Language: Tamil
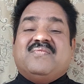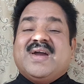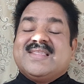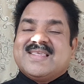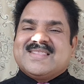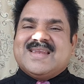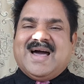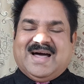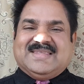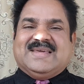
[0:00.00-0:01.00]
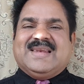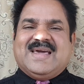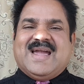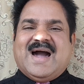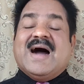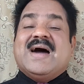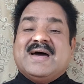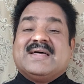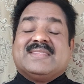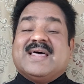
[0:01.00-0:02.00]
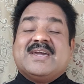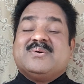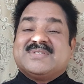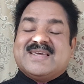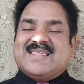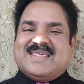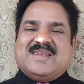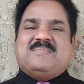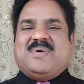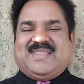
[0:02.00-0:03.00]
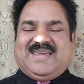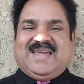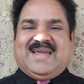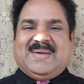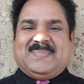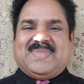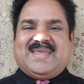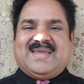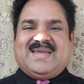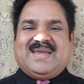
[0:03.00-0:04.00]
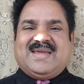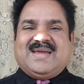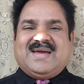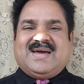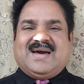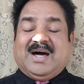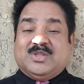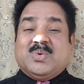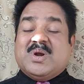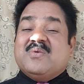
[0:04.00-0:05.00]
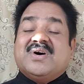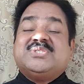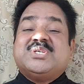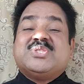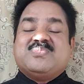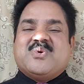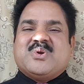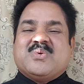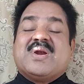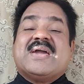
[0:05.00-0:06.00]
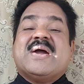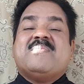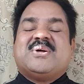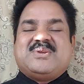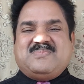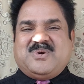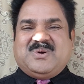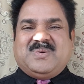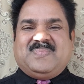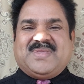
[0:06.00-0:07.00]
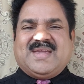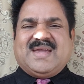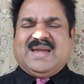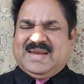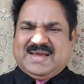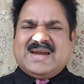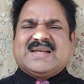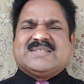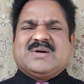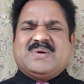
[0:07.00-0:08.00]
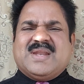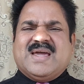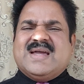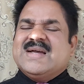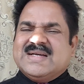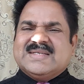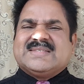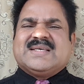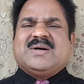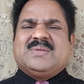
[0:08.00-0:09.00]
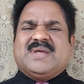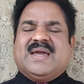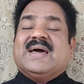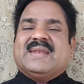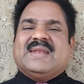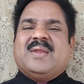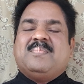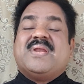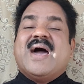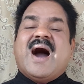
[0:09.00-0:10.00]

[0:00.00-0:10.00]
வேதத்தில் அது இல்லையா தயவு செய்து அதை நம்பாதீங்க அது உங்களை வஞ்சித்து போடும் உங்களை ஏமாற்றி போடும் என்ன கேட்குற சகோதரனே சகோதரியே நண்பனை